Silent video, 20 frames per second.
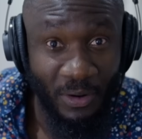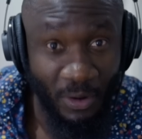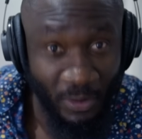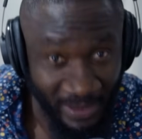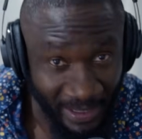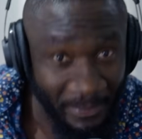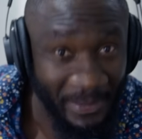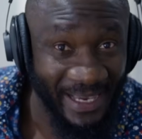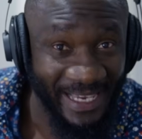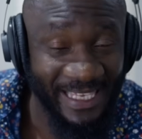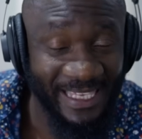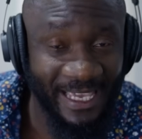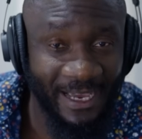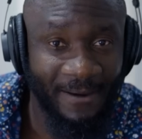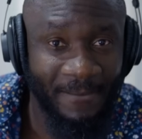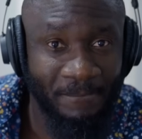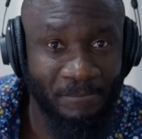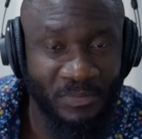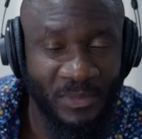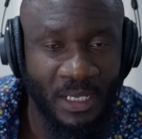en
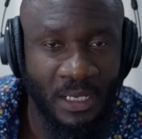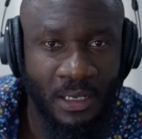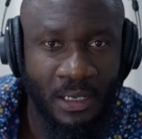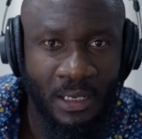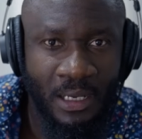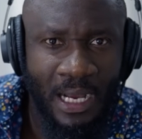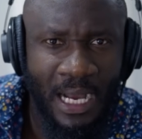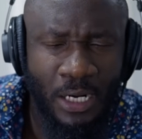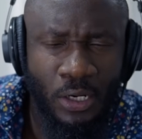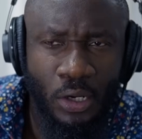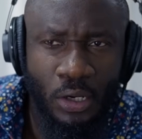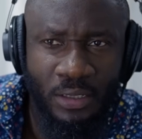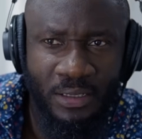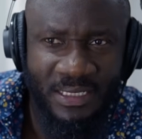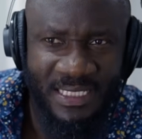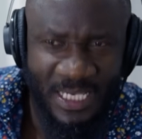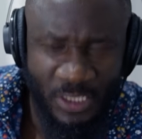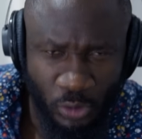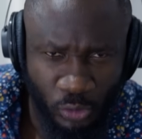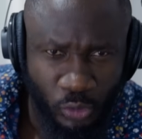américain. Alors,
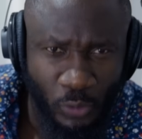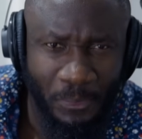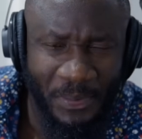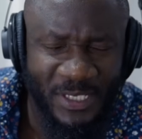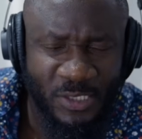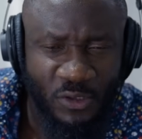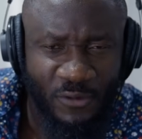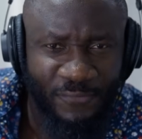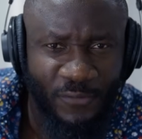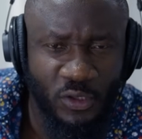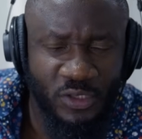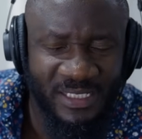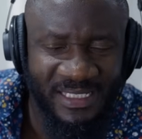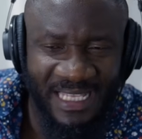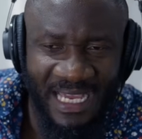ces entreprises de vente